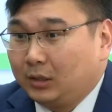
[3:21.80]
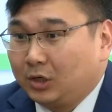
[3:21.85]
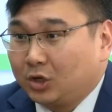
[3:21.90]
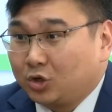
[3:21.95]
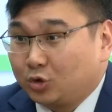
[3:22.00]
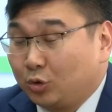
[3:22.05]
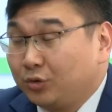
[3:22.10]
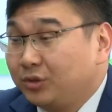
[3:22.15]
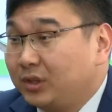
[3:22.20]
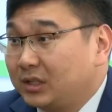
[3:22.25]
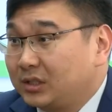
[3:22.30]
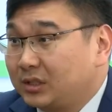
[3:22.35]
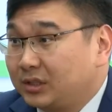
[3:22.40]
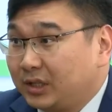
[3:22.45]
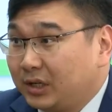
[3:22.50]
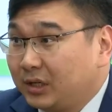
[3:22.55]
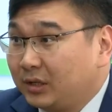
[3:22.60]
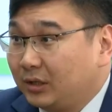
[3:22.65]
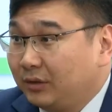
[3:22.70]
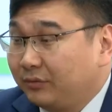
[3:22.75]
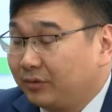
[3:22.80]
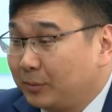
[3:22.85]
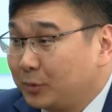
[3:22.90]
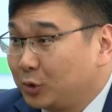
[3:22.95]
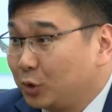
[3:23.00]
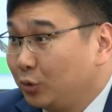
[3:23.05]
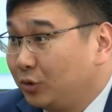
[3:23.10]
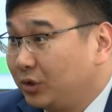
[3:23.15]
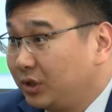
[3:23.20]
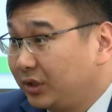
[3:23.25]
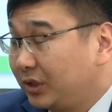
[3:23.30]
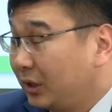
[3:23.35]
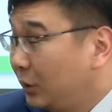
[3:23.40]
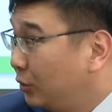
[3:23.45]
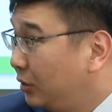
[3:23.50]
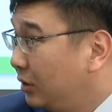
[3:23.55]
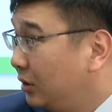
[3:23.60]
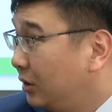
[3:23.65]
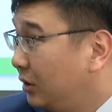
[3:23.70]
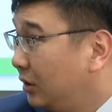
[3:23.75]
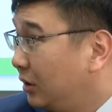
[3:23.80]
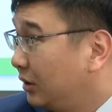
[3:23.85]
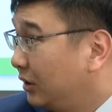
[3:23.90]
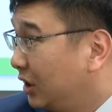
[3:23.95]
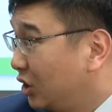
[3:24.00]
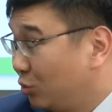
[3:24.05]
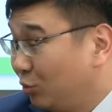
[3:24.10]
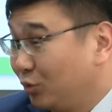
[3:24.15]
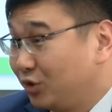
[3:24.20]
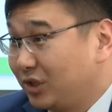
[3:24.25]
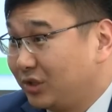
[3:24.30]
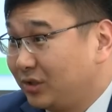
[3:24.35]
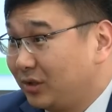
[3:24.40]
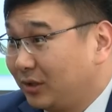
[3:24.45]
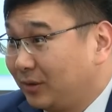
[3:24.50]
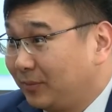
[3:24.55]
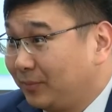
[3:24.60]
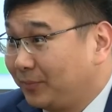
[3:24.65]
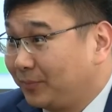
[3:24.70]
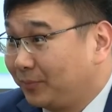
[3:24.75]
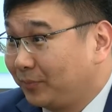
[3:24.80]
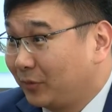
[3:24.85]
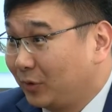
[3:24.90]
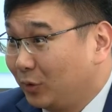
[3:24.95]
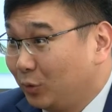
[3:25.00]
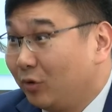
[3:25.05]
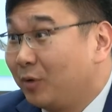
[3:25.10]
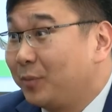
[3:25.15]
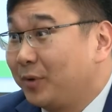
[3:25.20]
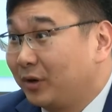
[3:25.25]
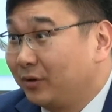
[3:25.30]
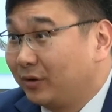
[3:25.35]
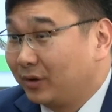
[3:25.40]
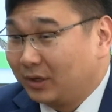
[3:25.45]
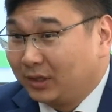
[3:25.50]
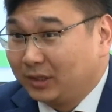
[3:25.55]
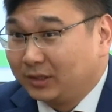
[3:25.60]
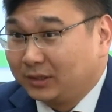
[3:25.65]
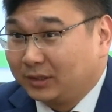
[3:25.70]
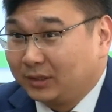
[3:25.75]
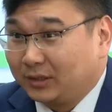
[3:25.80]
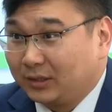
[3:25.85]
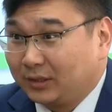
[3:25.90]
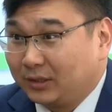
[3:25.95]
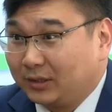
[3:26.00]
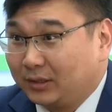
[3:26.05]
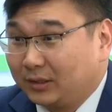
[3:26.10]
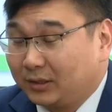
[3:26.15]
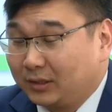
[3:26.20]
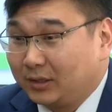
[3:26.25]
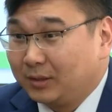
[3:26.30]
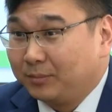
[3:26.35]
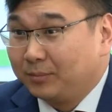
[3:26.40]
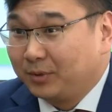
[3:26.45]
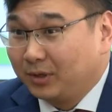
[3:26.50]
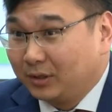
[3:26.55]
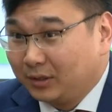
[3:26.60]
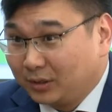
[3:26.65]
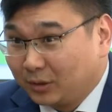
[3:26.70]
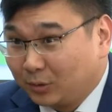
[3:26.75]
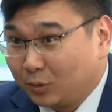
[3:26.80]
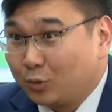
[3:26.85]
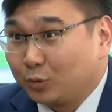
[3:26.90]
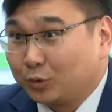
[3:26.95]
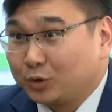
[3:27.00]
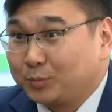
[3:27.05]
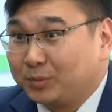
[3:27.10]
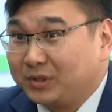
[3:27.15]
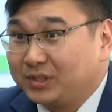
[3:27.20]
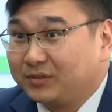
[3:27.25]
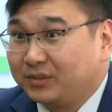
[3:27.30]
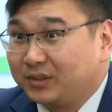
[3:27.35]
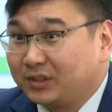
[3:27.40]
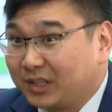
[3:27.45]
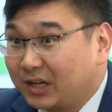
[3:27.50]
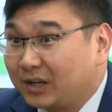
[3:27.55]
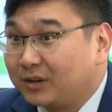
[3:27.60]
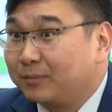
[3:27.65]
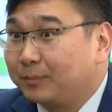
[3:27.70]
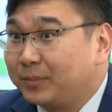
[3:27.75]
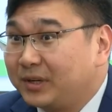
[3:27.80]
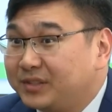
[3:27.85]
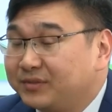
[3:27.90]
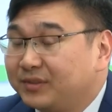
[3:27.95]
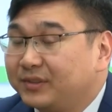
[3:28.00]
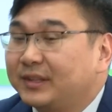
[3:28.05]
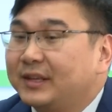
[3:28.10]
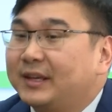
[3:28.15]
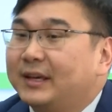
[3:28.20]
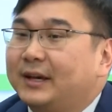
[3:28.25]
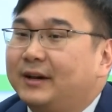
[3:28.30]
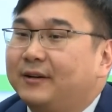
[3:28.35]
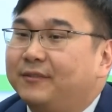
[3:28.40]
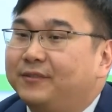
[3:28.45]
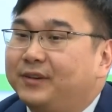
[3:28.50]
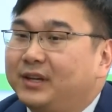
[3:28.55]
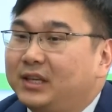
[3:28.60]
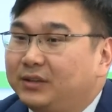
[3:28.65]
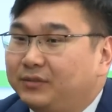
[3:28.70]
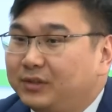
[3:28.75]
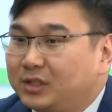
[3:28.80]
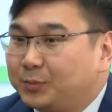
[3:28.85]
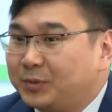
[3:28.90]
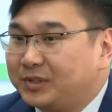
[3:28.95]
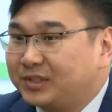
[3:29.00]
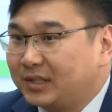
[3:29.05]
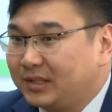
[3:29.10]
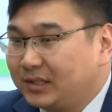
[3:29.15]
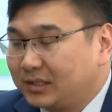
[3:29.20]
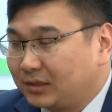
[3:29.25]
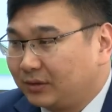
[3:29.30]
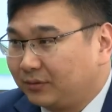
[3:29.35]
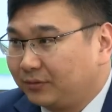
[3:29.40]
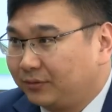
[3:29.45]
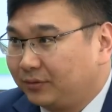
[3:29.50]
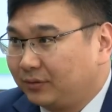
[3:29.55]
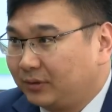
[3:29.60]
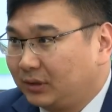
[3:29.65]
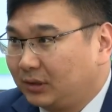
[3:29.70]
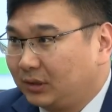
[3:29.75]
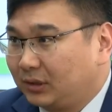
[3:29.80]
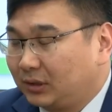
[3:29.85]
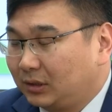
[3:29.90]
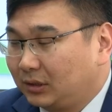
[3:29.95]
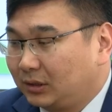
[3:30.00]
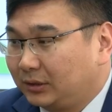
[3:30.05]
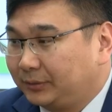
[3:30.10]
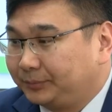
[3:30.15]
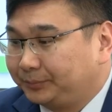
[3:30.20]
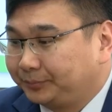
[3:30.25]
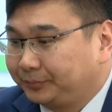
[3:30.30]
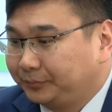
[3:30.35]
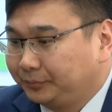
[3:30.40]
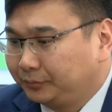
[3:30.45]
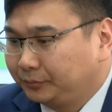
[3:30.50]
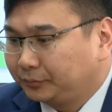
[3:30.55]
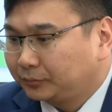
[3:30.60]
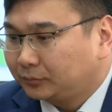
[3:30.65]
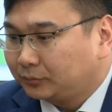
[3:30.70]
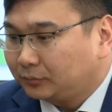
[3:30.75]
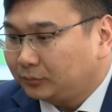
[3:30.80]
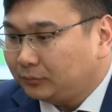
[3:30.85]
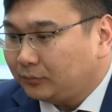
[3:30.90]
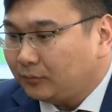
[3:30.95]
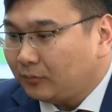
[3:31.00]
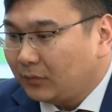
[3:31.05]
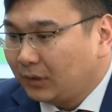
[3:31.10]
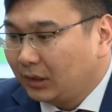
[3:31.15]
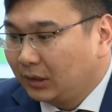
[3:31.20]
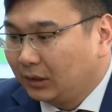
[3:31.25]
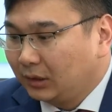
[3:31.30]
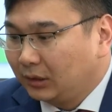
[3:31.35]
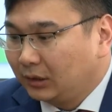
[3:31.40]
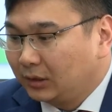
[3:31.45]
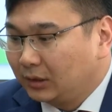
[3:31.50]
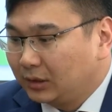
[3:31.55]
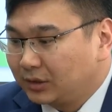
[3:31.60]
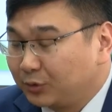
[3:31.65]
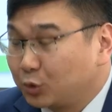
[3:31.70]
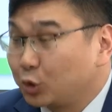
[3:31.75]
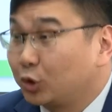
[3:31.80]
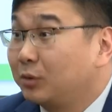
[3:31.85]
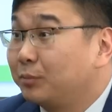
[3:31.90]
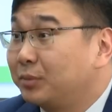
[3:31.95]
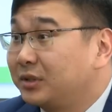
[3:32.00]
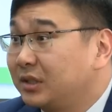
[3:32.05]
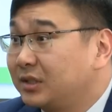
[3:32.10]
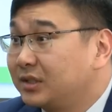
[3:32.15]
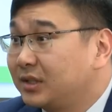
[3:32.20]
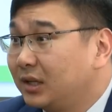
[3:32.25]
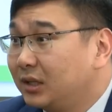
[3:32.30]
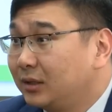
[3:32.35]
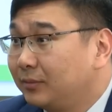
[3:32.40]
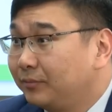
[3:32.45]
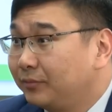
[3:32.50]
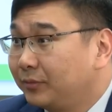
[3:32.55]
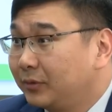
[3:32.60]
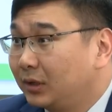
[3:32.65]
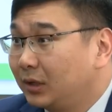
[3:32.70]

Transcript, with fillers: Что даст трек информационной технологии нашим участникам? Ну, во-первых, это Э, конкурс призван, трек призван выявить специалистов э, э, с высоким потенциалом,